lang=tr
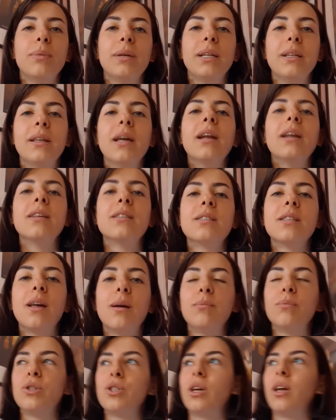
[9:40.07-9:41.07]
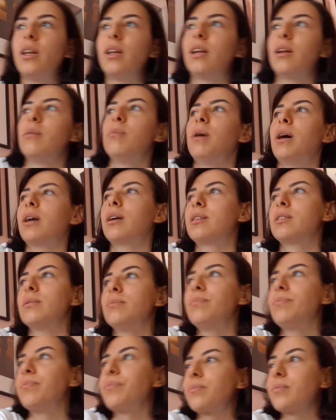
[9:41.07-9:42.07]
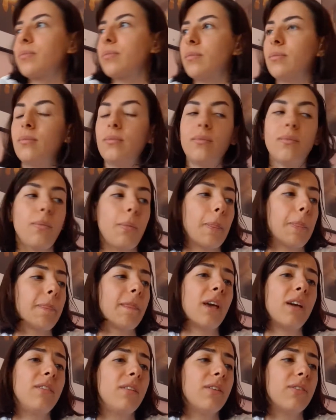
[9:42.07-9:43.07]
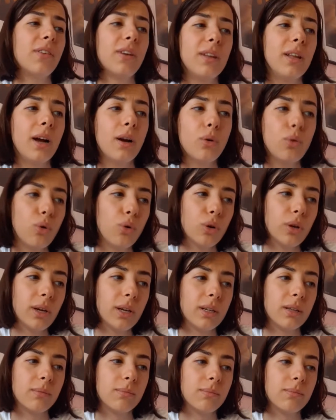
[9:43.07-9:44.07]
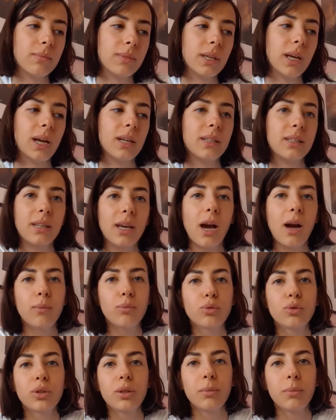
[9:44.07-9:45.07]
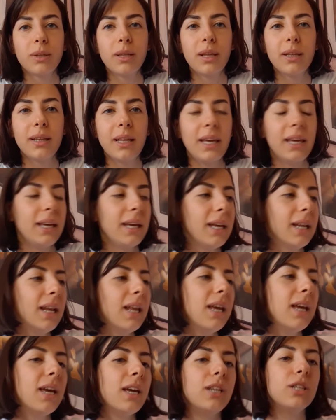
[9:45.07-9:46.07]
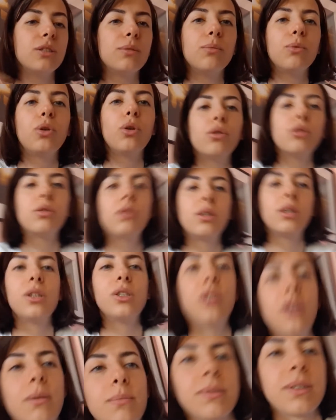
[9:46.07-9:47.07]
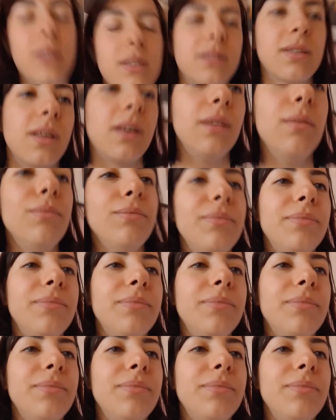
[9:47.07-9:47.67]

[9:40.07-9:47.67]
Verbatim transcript: Pinterest'ten bir şeylere baktım. Eve falan koyarım. Yani kabus gibi de değil. Şimdi göstereceğim size.